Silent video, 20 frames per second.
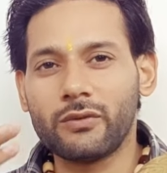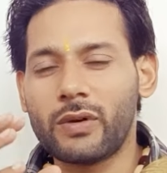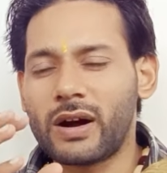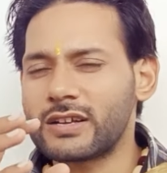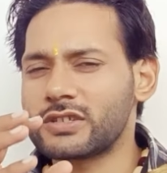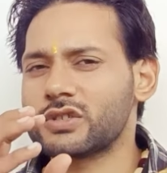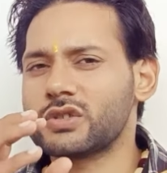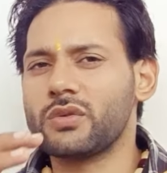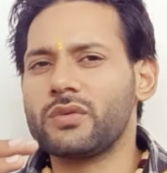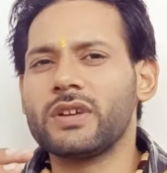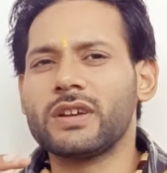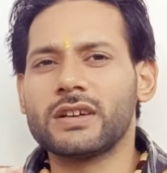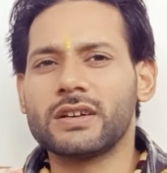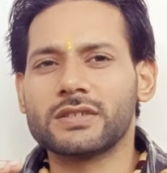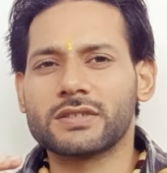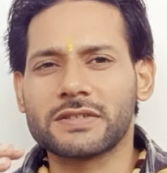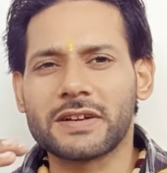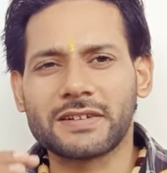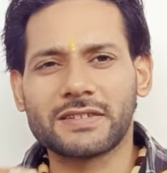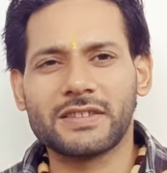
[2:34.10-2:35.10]
वास्तविक
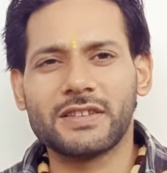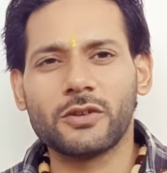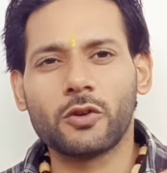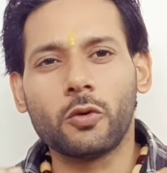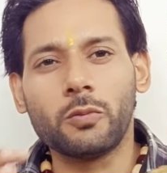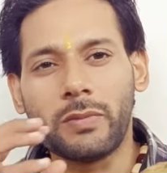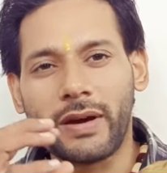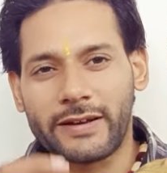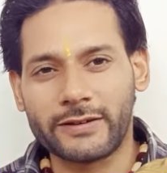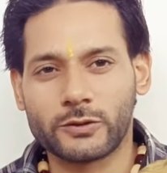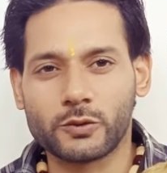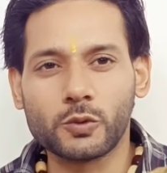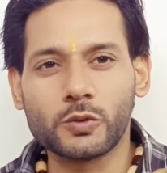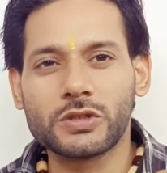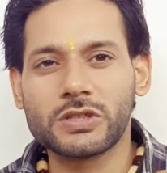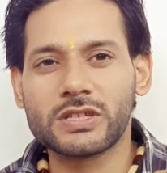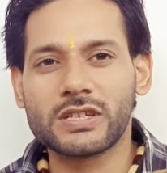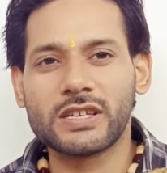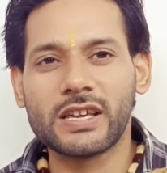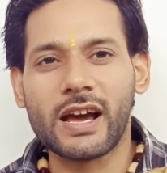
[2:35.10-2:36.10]
शक्ति को
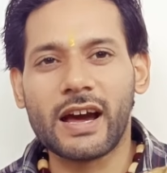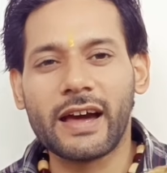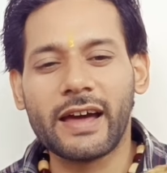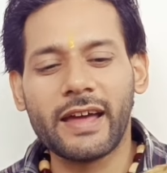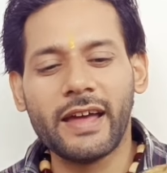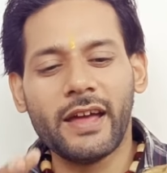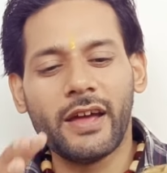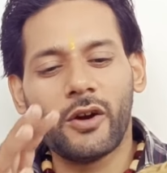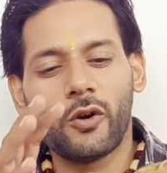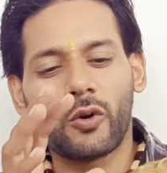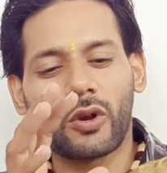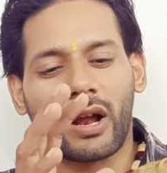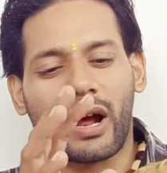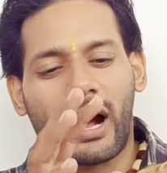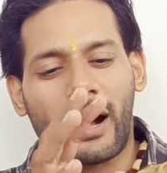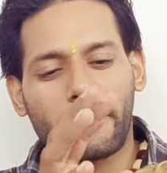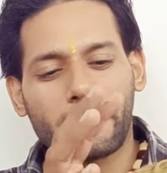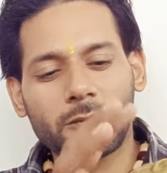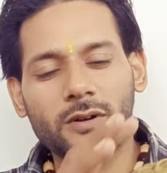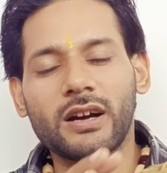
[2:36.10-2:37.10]
महसूस किया है और
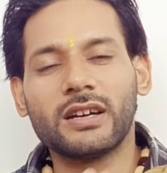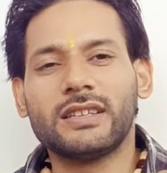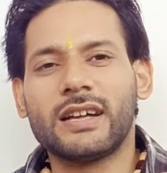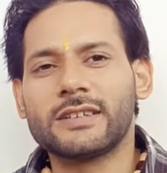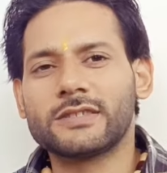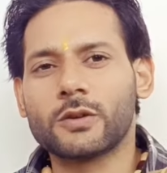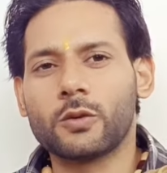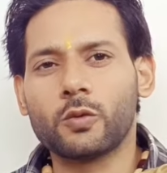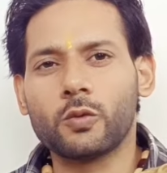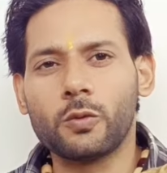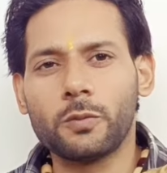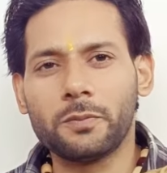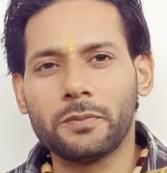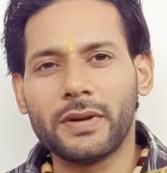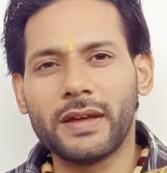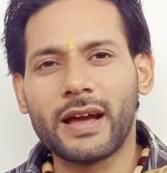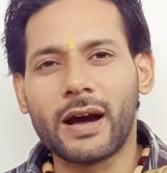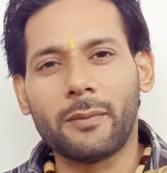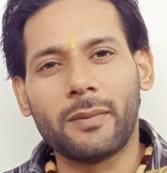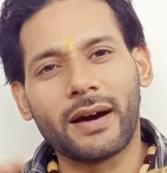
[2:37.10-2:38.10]
आप गदा स्वरूप
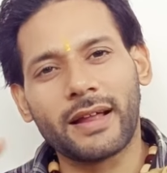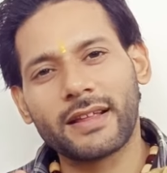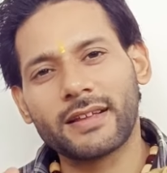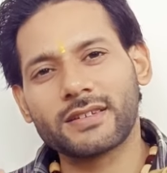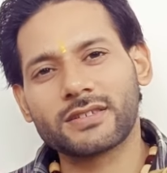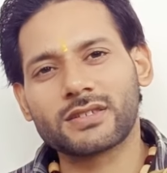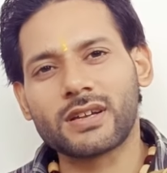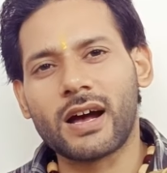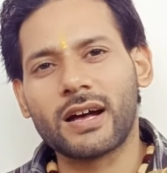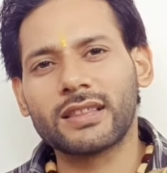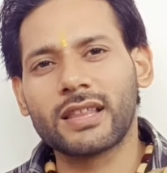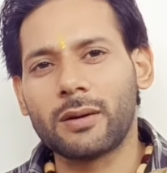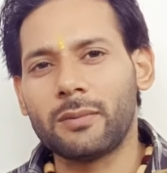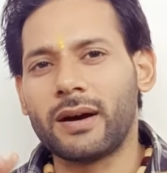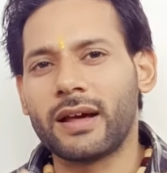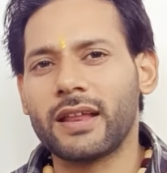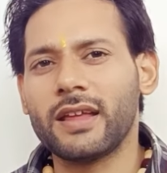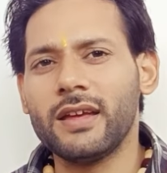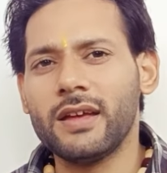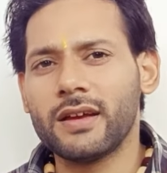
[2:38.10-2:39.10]
में हमारे साथ
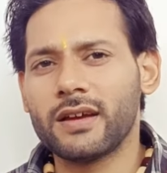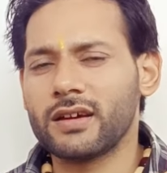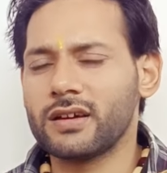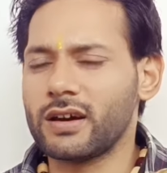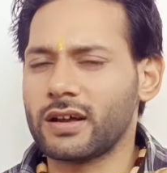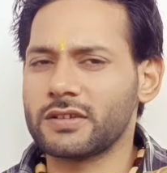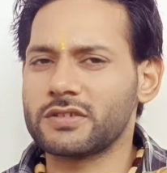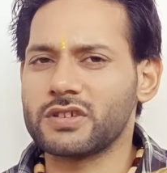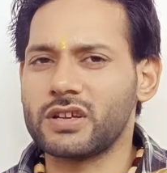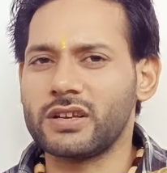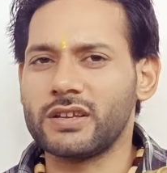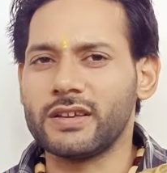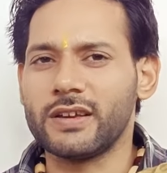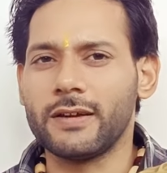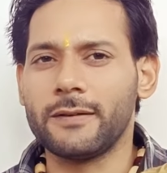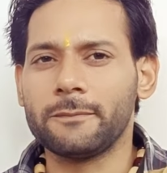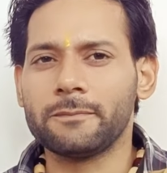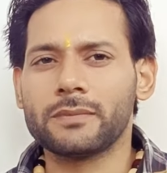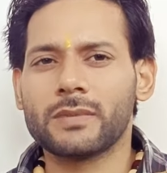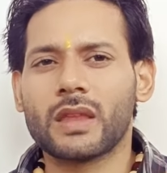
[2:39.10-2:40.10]
हमारे घर
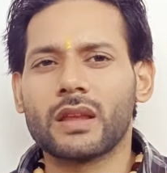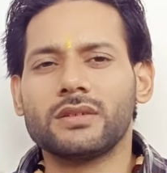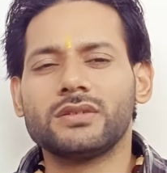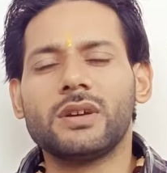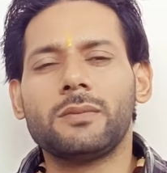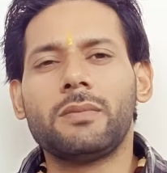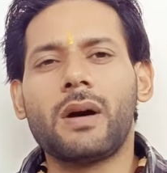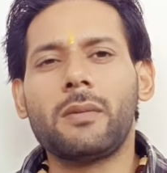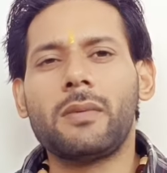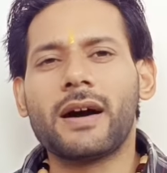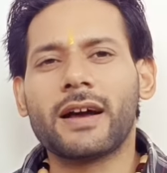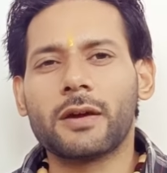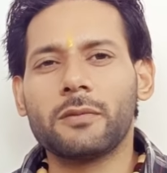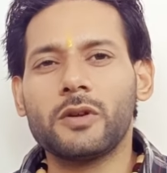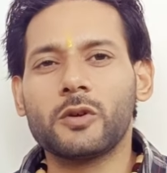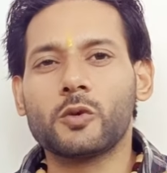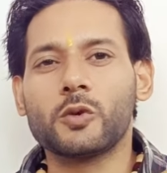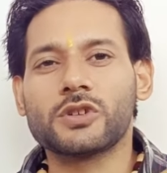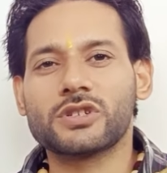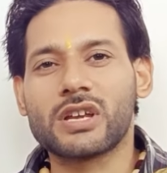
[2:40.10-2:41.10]
चलिए जब बाबा के
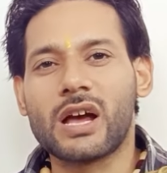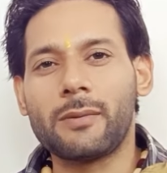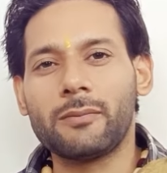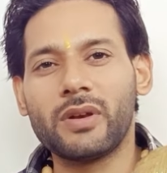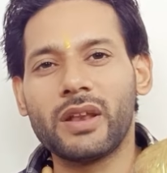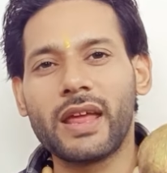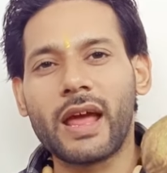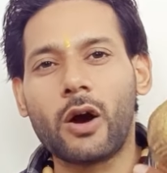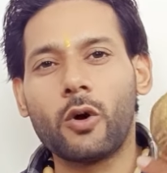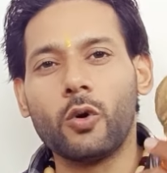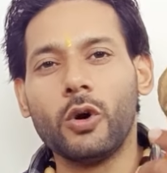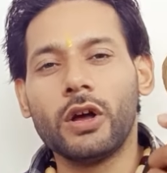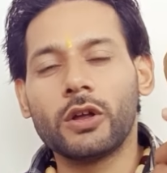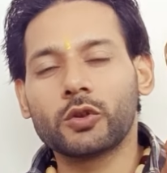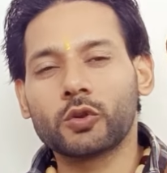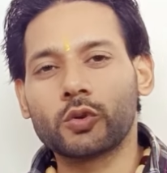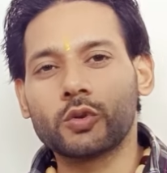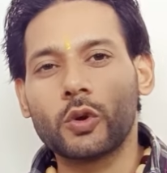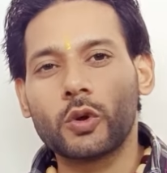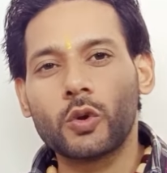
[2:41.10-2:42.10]
बिल्कुल सामने आओ
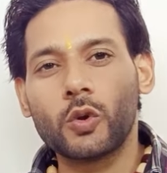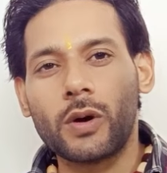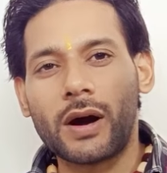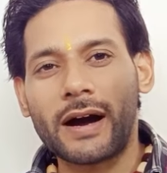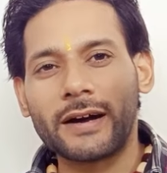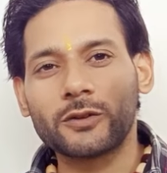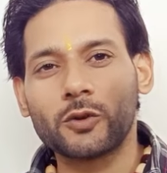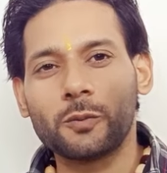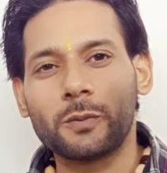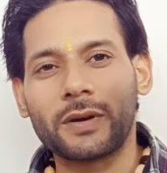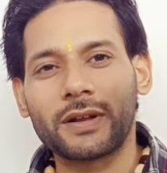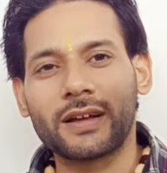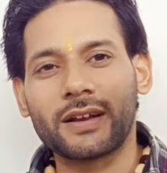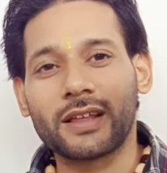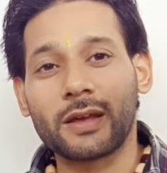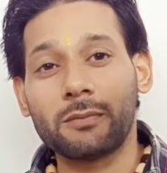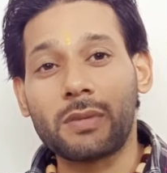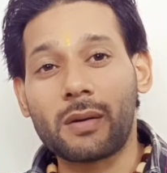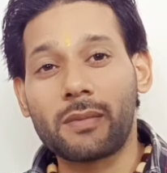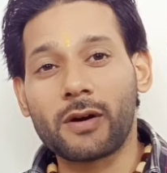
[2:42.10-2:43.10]
तो दोनों हाथ ऊपर
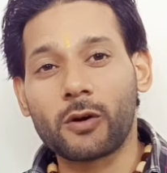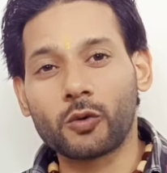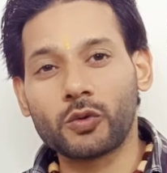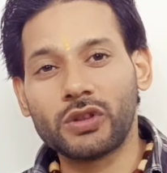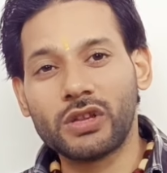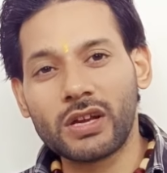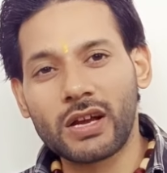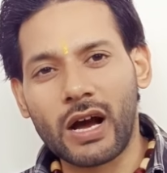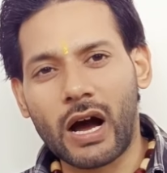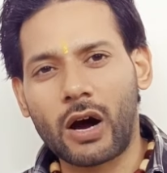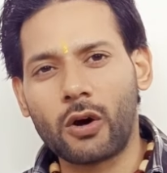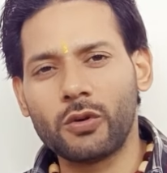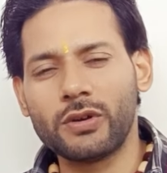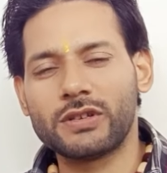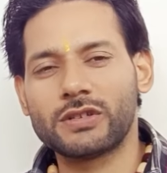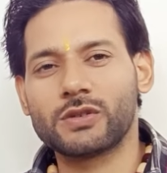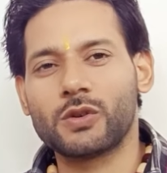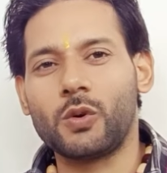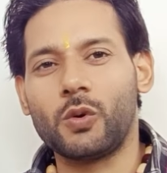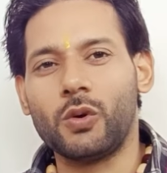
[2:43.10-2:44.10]
करके बाबा को दिखाओ
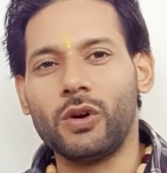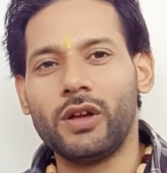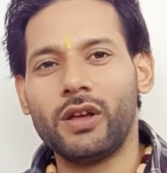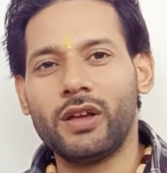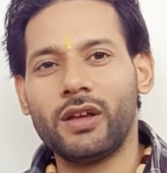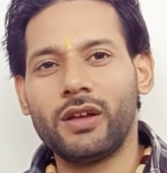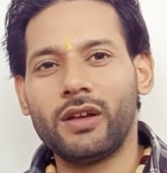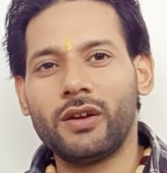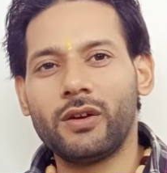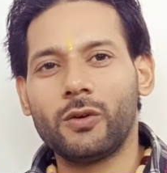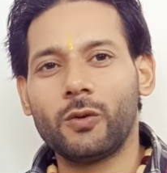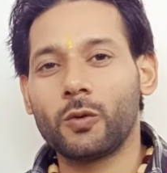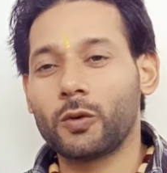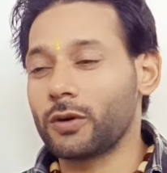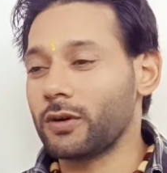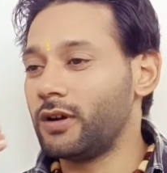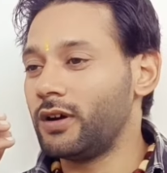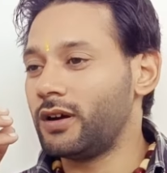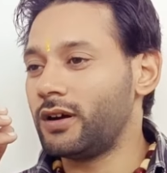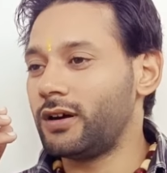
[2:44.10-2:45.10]
इसको
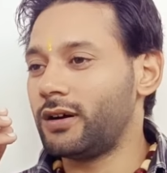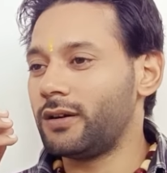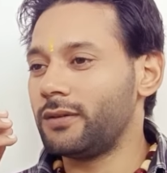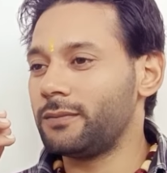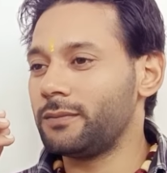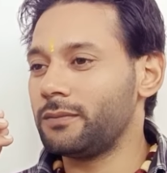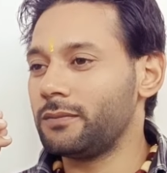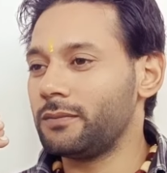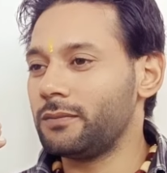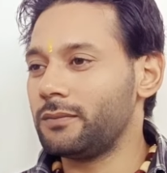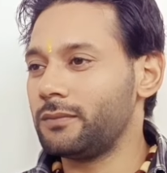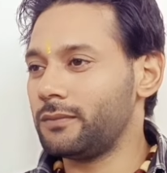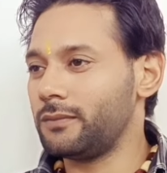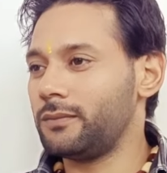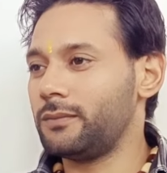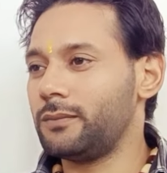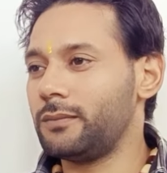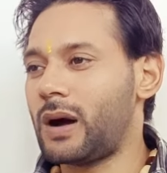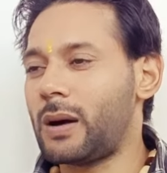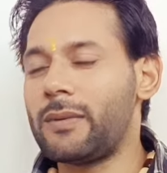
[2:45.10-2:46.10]
और आ,
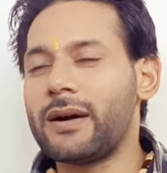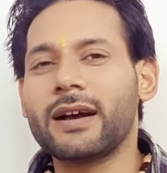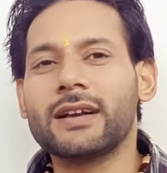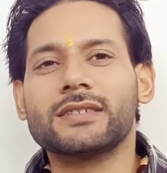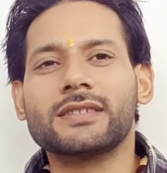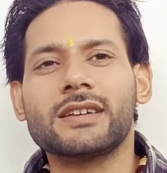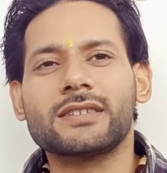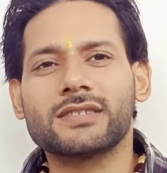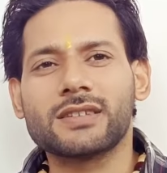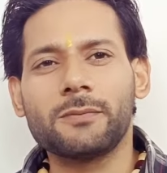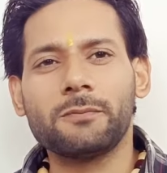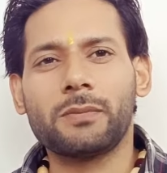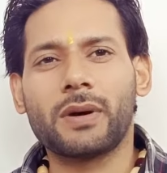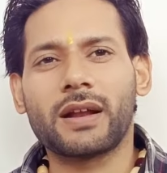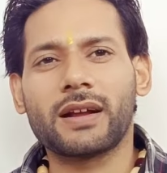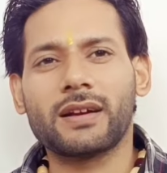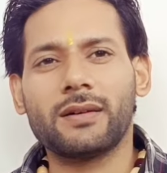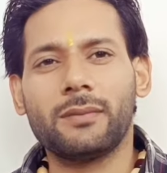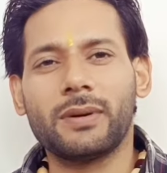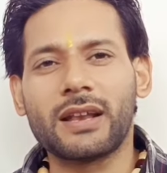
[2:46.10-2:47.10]
बाबा के साथ
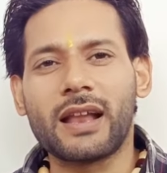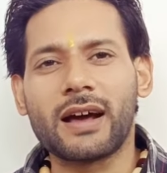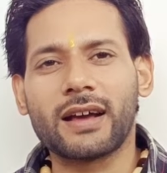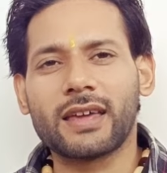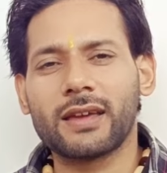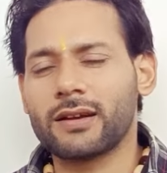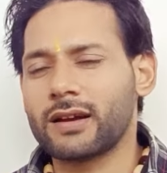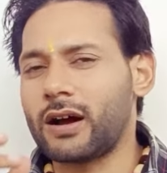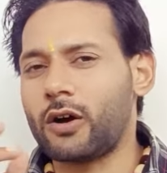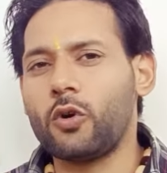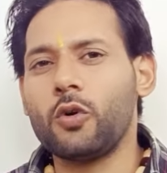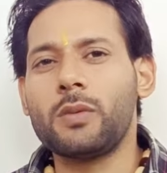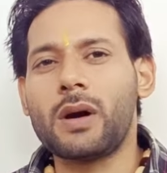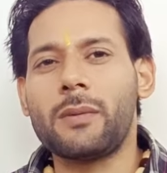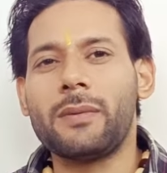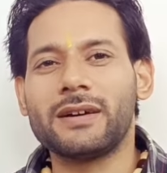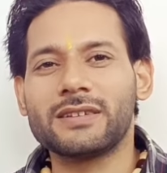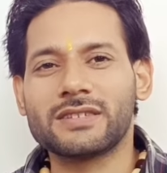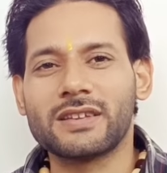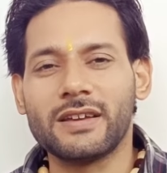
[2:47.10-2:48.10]
संपर्क बना के कहो
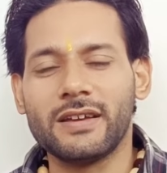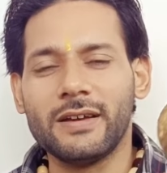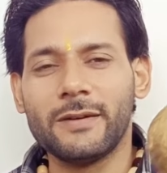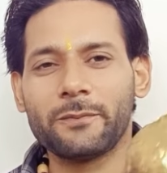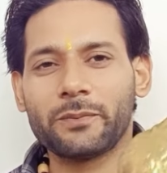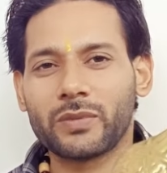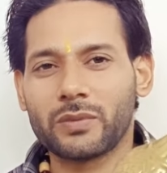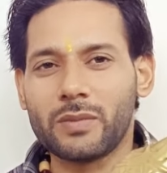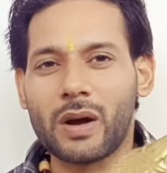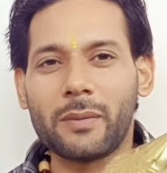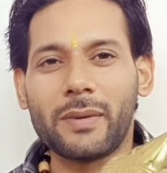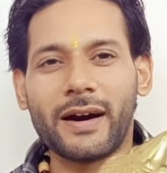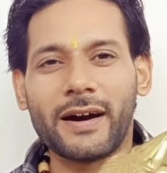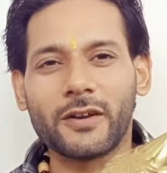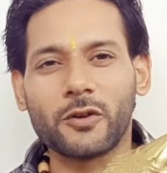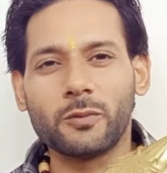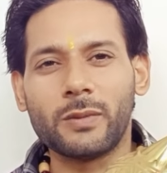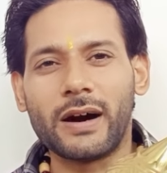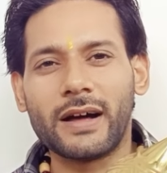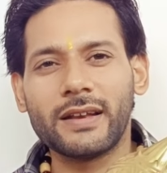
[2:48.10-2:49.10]
बाबा से बाबा
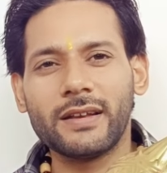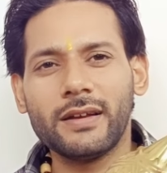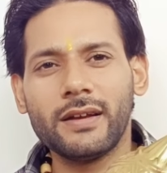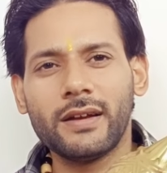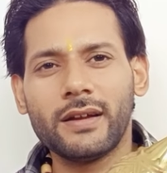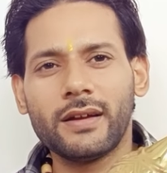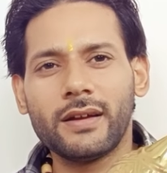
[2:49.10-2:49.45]
हनुमान